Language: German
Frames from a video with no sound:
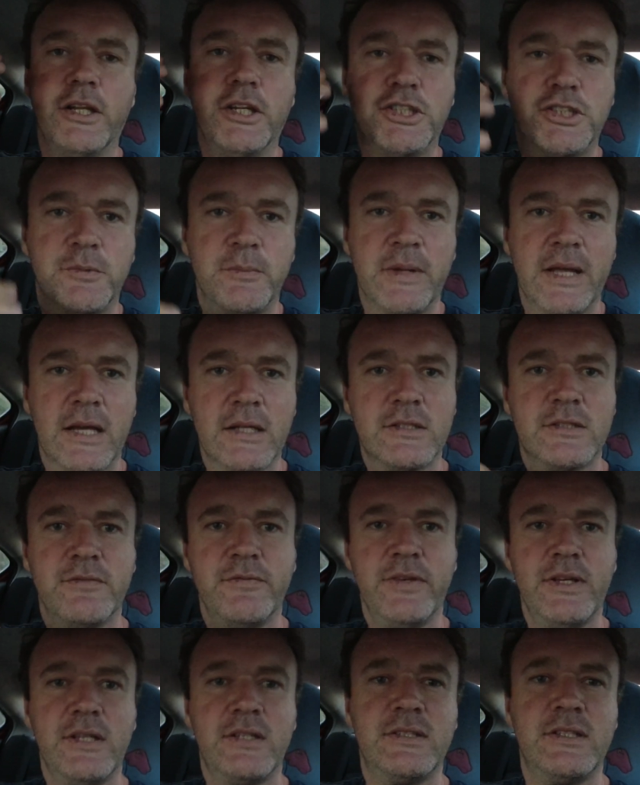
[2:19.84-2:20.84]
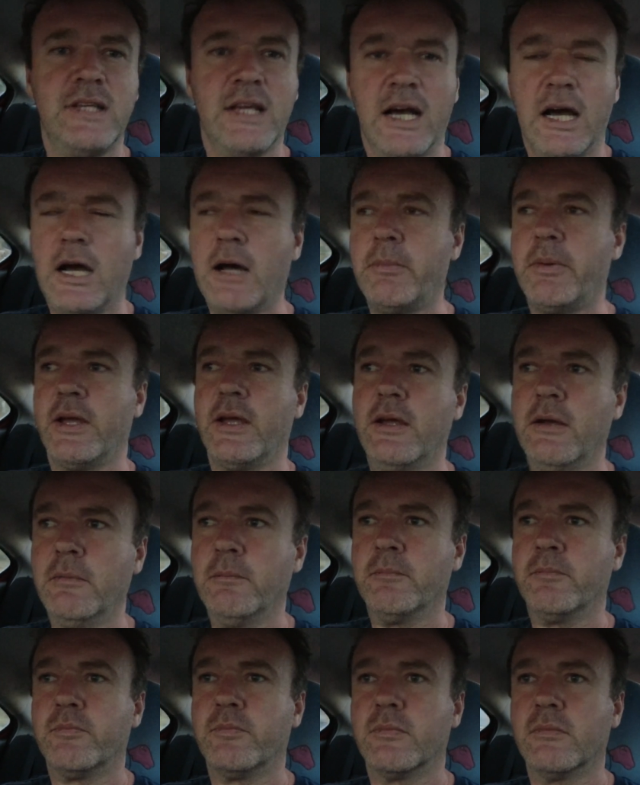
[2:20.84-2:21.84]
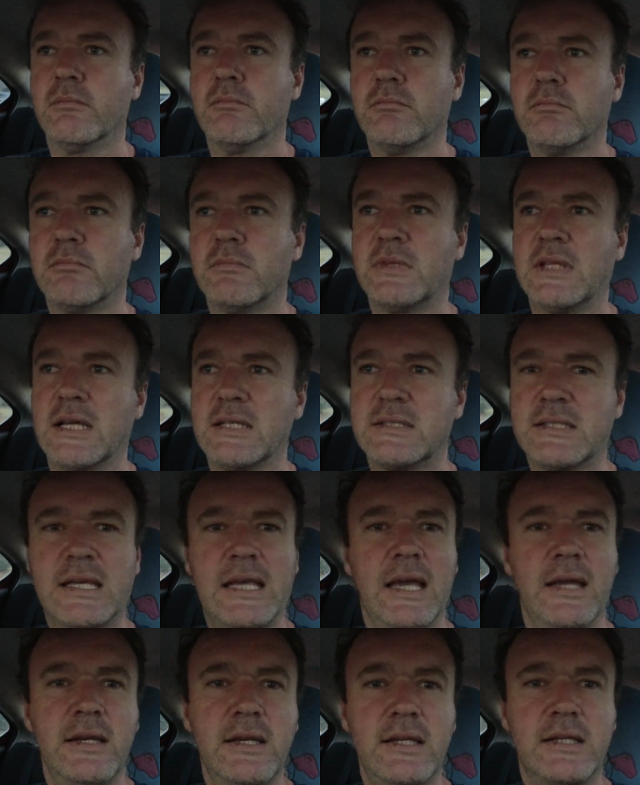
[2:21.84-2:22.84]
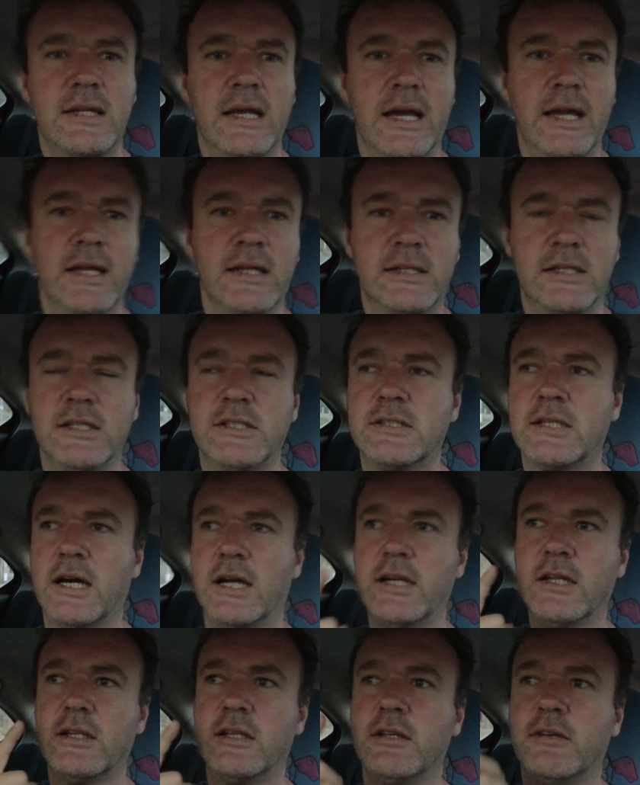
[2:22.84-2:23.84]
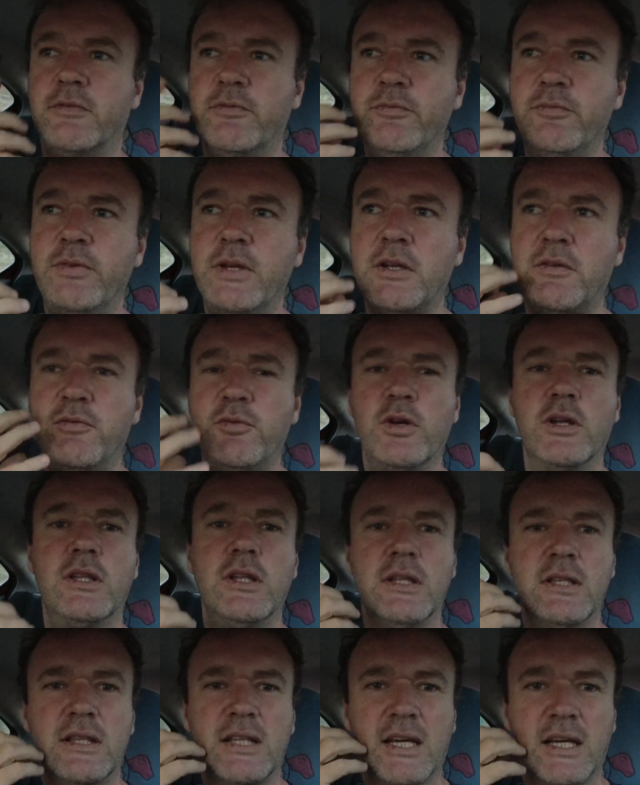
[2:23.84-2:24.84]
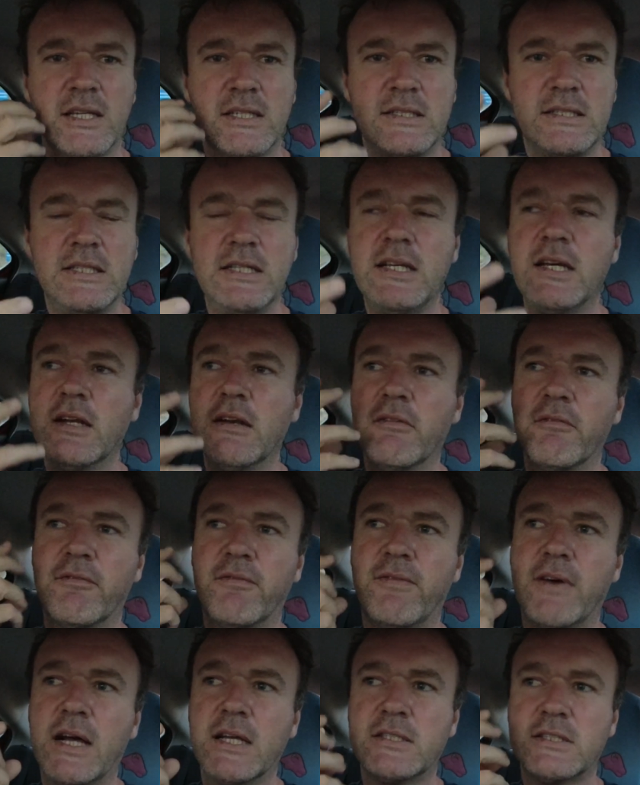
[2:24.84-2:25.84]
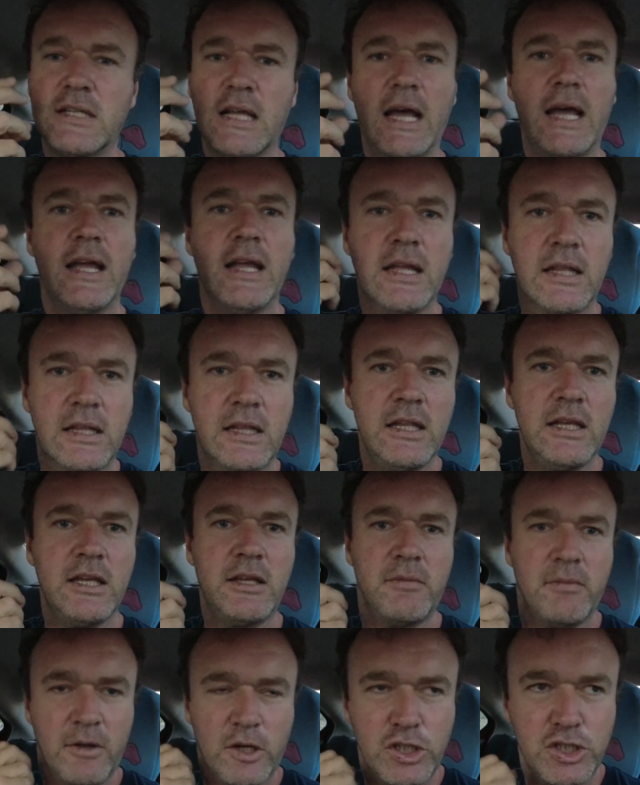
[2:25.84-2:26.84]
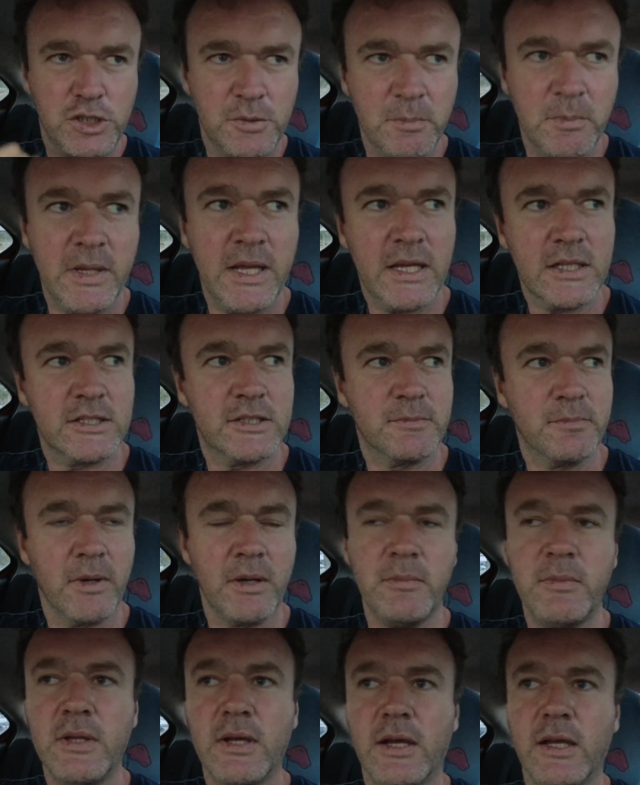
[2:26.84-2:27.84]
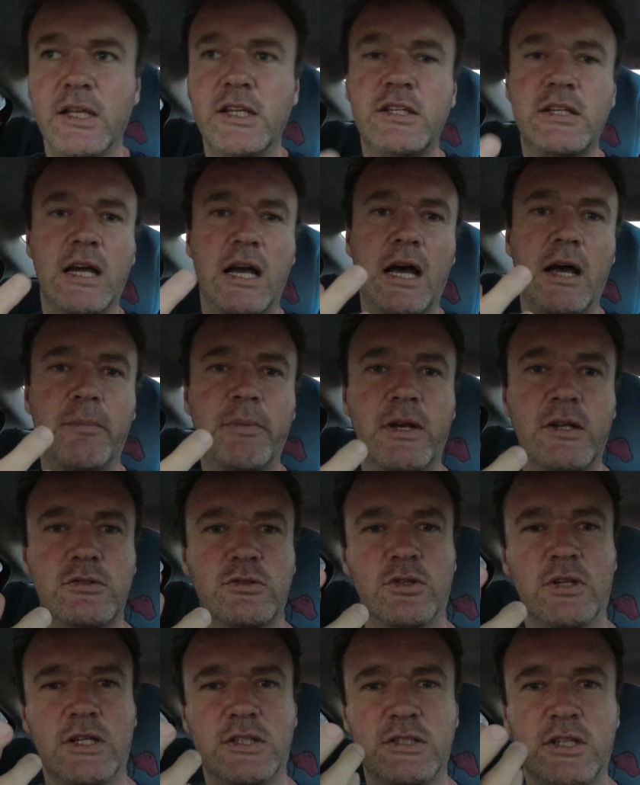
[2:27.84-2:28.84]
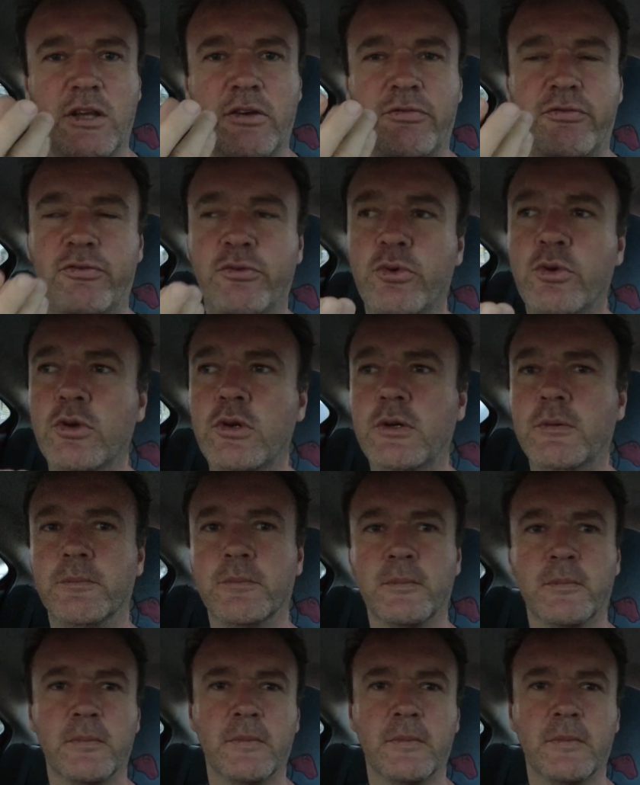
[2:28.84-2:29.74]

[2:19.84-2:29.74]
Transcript: die Schmerzen, wie ich sie habe, das kenne ich eigentlich gar nicht. Ich, mich würde interessieren, was eigentlich schmerzt bei mir. Ich habe so das Gefühl,